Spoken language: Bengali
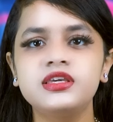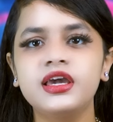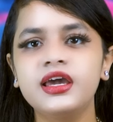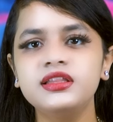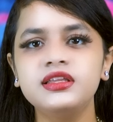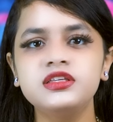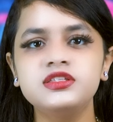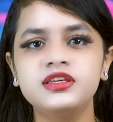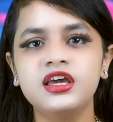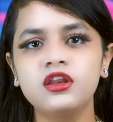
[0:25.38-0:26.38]
সেখানে তিনি
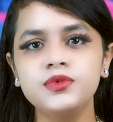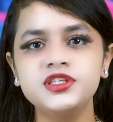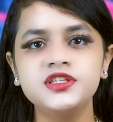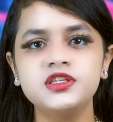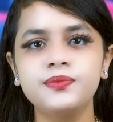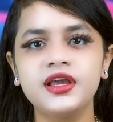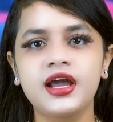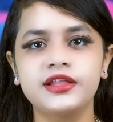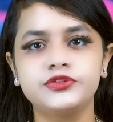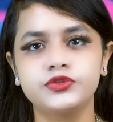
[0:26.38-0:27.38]
শিক্ষানবিশ হিসেবে
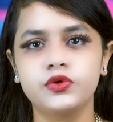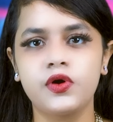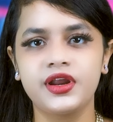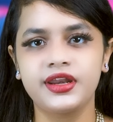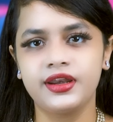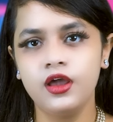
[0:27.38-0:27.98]
কাজ শুরু করেন